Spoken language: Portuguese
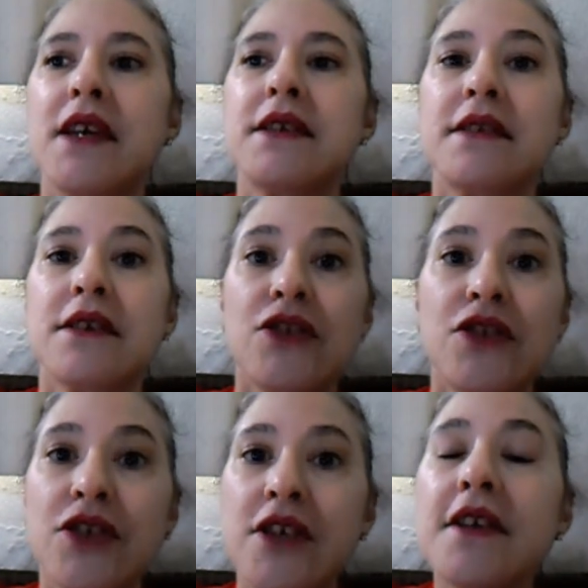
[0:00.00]
vezes a
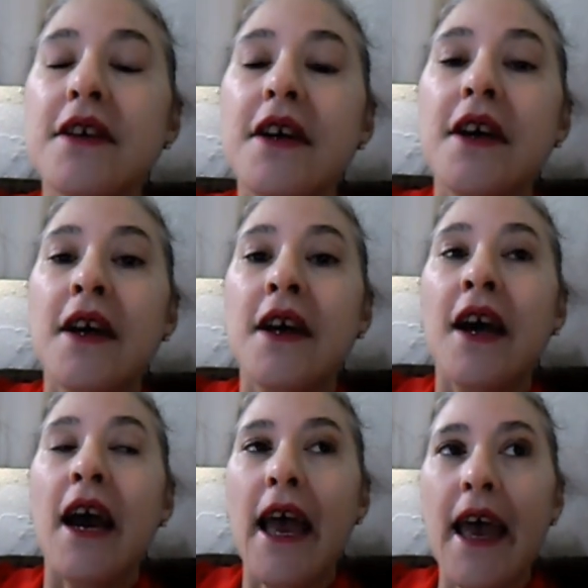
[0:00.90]
gente
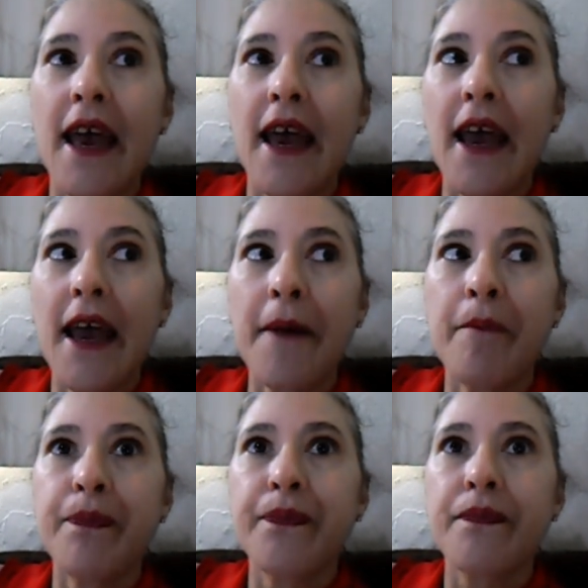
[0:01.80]
é,
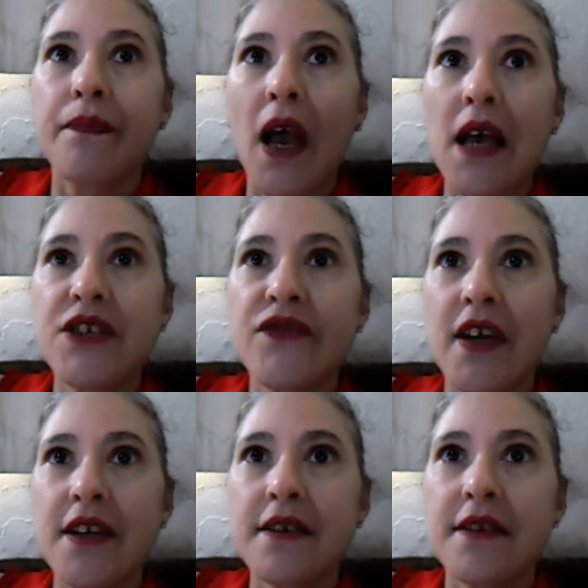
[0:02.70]
às
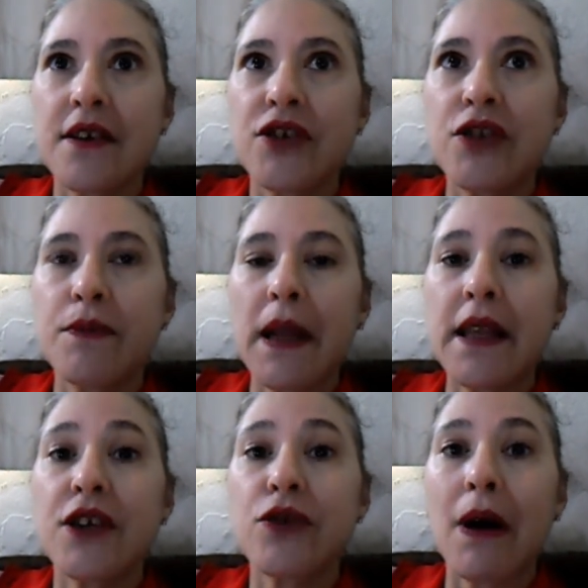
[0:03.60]
vezes a gente
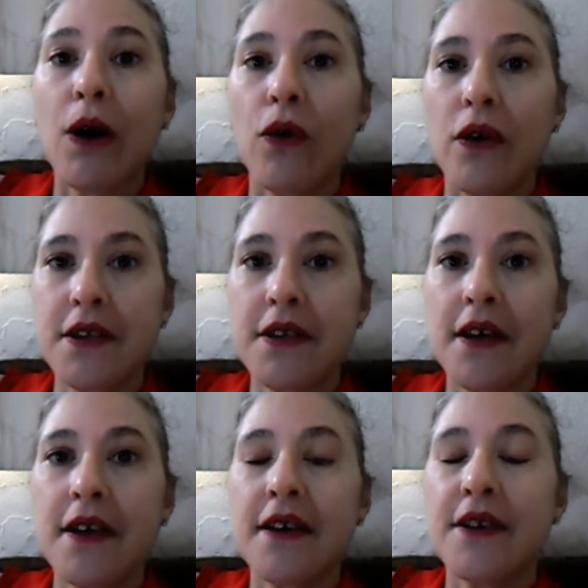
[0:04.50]
planeja uma
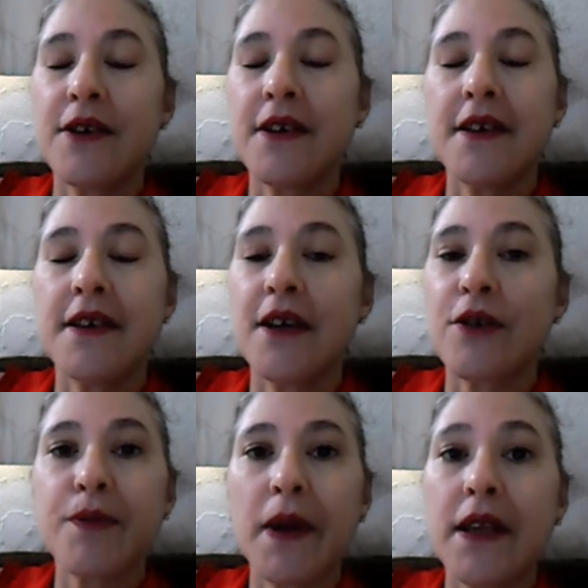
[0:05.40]
coisa e
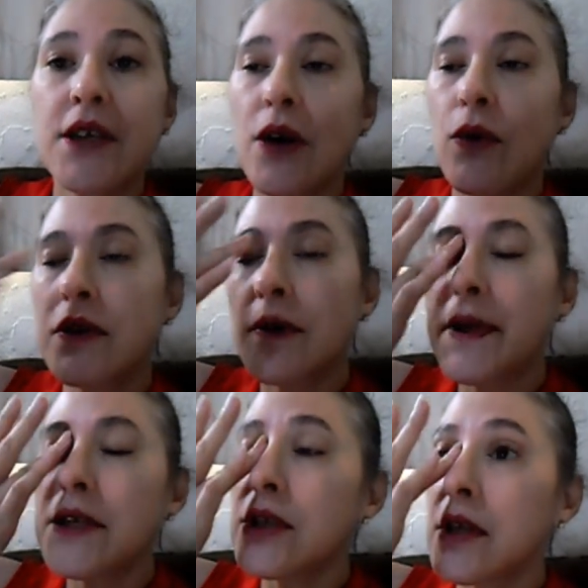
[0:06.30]
Deus planeja outra
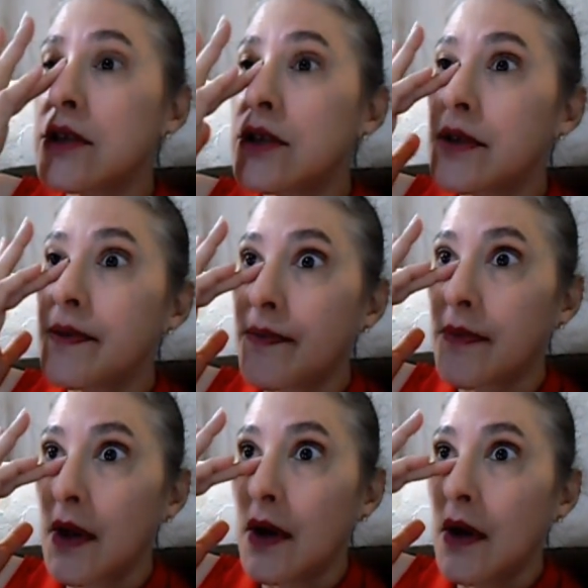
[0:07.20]
pra gente.
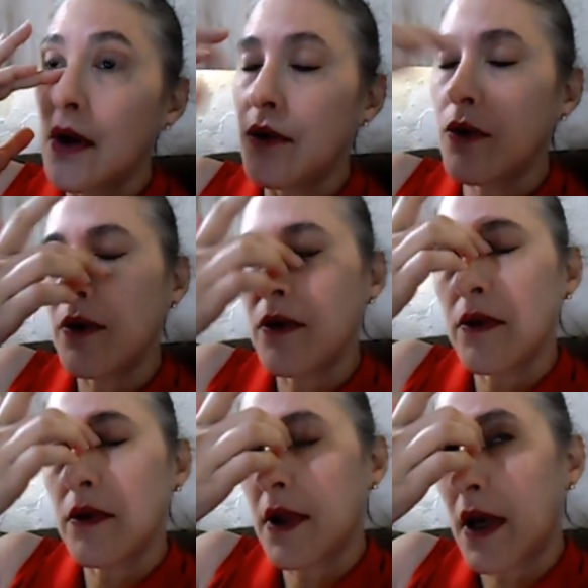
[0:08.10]

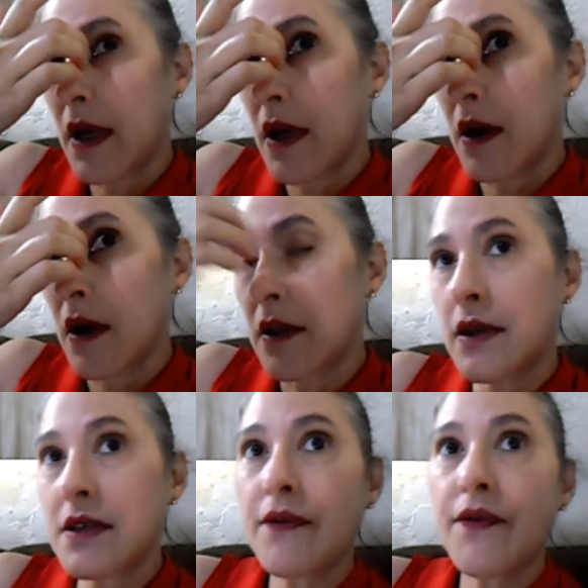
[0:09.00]
No, na
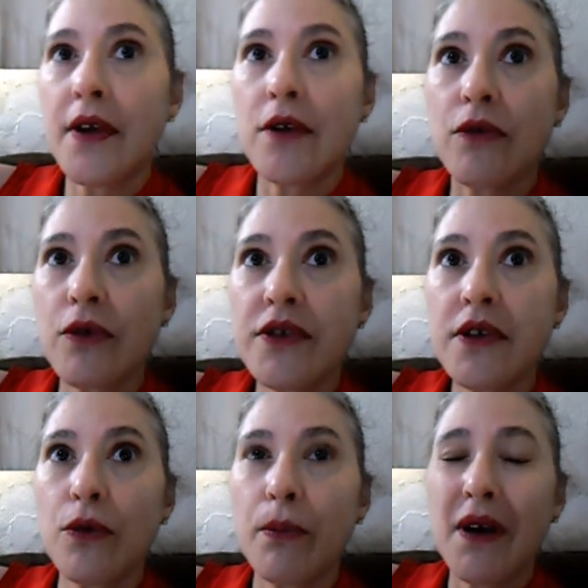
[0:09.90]
terça-feira eu não
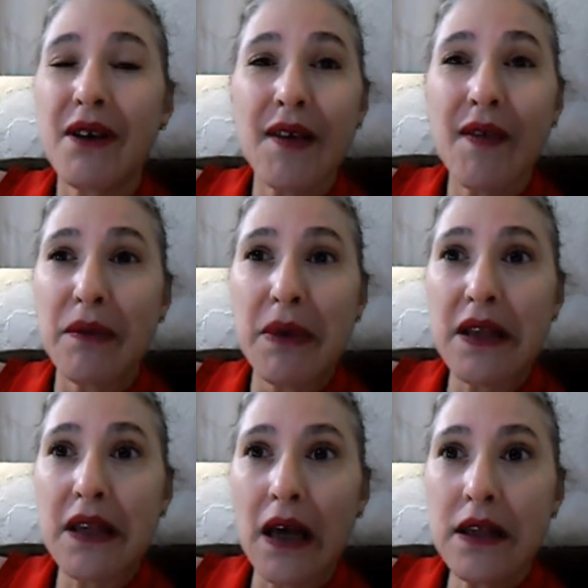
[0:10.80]
consegui no banco, eu tava
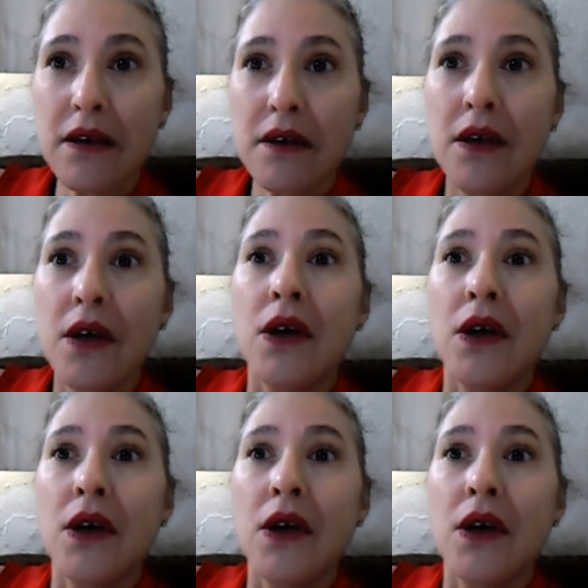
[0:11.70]
arrebentada.